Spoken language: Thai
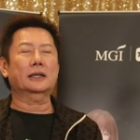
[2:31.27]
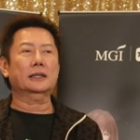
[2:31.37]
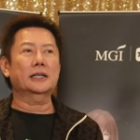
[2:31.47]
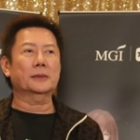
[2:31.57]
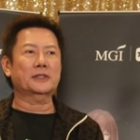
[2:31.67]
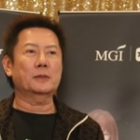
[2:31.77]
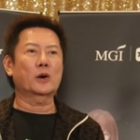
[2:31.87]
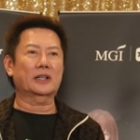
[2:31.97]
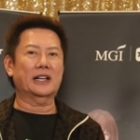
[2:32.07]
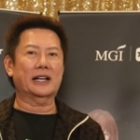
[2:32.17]
เกือบทั้งหม
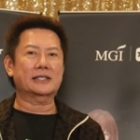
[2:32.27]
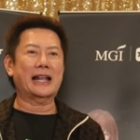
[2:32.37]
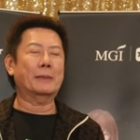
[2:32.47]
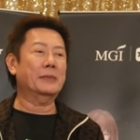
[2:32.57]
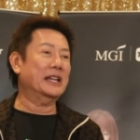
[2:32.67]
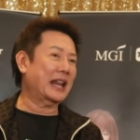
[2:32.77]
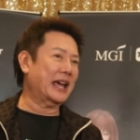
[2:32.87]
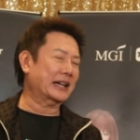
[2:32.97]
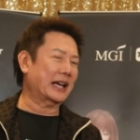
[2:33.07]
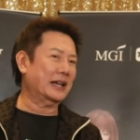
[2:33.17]
ดเนี่ยสามบีแร
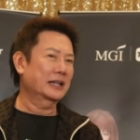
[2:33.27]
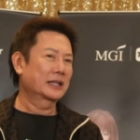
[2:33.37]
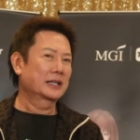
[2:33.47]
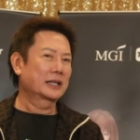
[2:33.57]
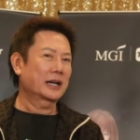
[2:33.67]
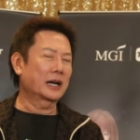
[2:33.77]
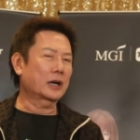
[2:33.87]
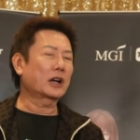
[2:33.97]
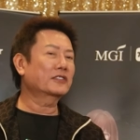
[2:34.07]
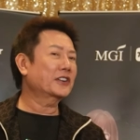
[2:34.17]
กอ่ะ
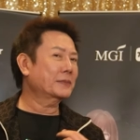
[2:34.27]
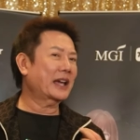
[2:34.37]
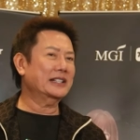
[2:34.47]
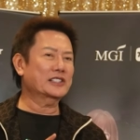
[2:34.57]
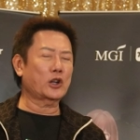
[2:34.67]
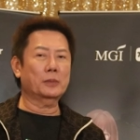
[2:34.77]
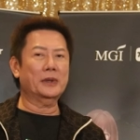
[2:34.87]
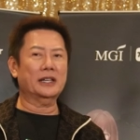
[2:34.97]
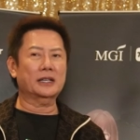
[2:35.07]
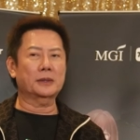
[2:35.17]
คอนเฟิร์มได้ที่ 2B
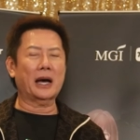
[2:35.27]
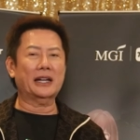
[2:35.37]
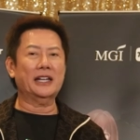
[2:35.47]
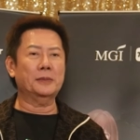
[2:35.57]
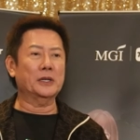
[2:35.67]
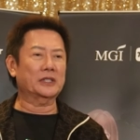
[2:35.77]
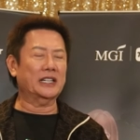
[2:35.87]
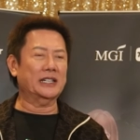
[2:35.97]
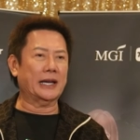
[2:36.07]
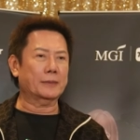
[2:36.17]
คือ Body
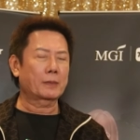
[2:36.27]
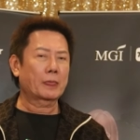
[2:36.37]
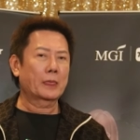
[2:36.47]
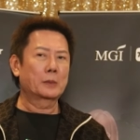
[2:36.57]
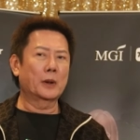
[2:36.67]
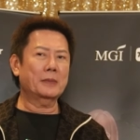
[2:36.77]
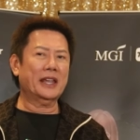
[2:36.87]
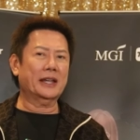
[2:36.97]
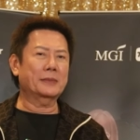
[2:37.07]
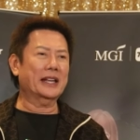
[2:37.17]
Beauty เนี่ย ผมไม่
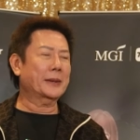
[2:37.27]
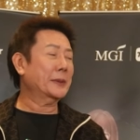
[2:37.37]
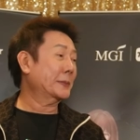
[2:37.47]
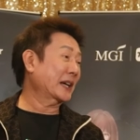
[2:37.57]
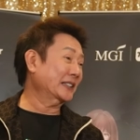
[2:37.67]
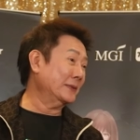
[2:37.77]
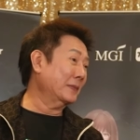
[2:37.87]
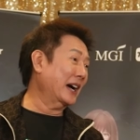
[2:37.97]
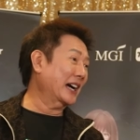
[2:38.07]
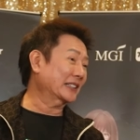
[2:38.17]
เห็นมีอะไรผิดปกติ
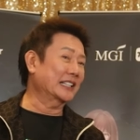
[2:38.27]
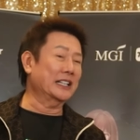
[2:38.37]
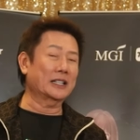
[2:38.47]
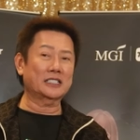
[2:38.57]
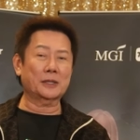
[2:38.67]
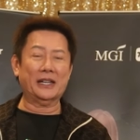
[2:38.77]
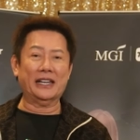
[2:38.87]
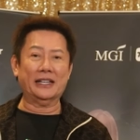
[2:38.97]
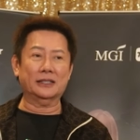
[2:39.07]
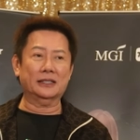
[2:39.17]
มาก แต่เดี๋ยวเราจะไป
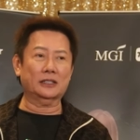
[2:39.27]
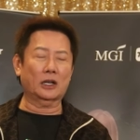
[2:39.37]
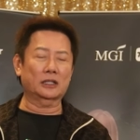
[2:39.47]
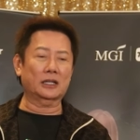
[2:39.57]
เห็นตอน